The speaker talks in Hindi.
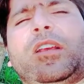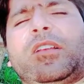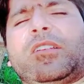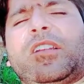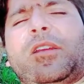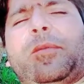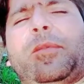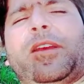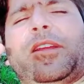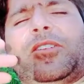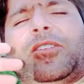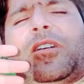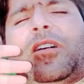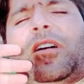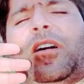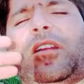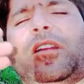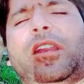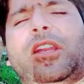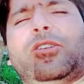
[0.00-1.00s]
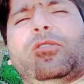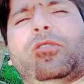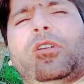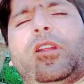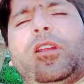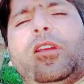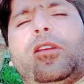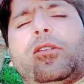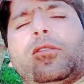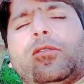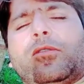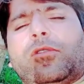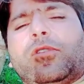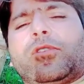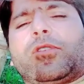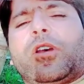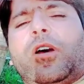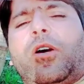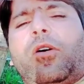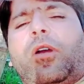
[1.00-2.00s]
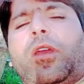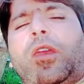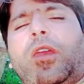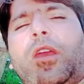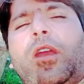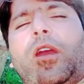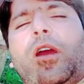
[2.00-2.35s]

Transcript: इसने मेरी जान नहीं छोड़ी गुस्सा हो गई